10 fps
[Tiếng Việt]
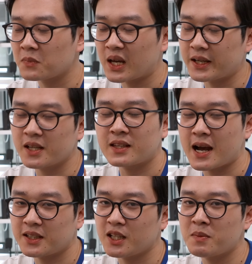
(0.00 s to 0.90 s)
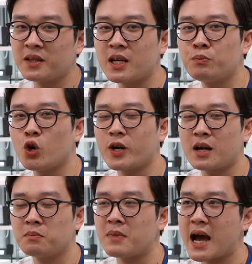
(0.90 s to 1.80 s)
À, hiện tại thì bên ThinkPro
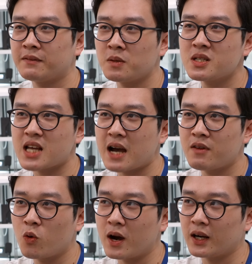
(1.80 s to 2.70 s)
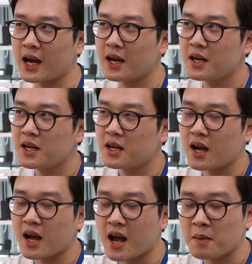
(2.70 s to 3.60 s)
đang bán với mức giá vào khoảng là
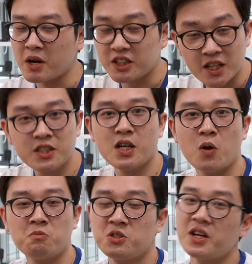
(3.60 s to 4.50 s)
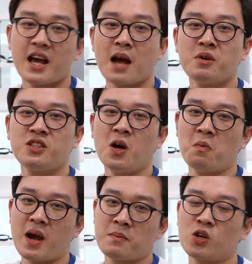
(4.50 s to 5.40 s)
à, mười chín triệu. Chưa đến hai mươi triệu
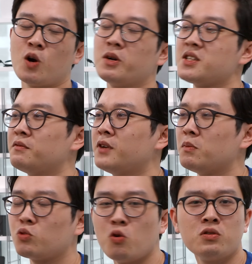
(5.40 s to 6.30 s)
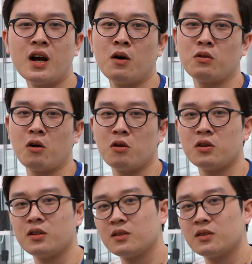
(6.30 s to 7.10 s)
mà em đã có một sản phẩm cool ngầu rồi.